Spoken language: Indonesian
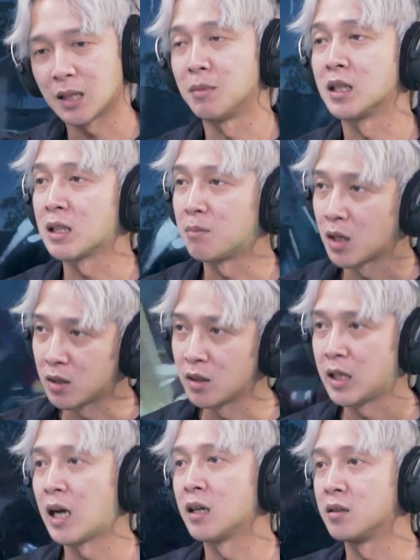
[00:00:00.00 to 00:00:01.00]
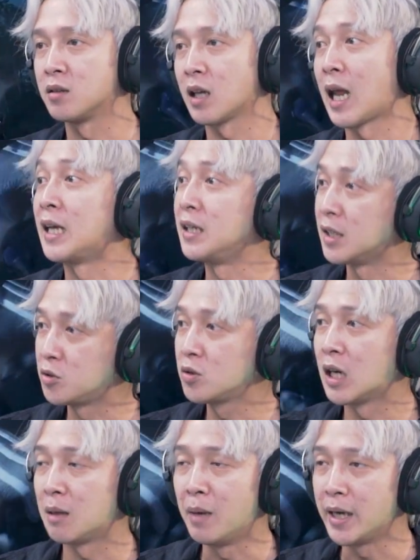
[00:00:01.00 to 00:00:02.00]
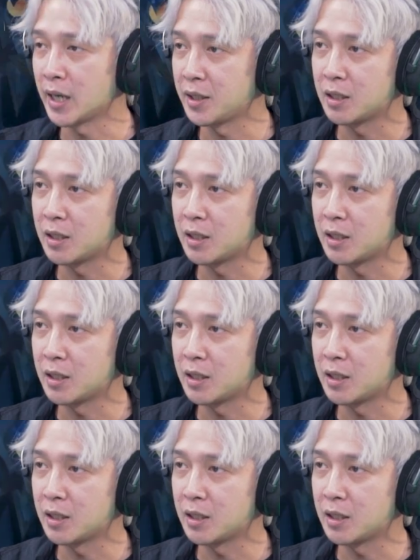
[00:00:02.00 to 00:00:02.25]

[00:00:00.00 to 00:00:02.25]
teman-teman yang lainnya juga baik yang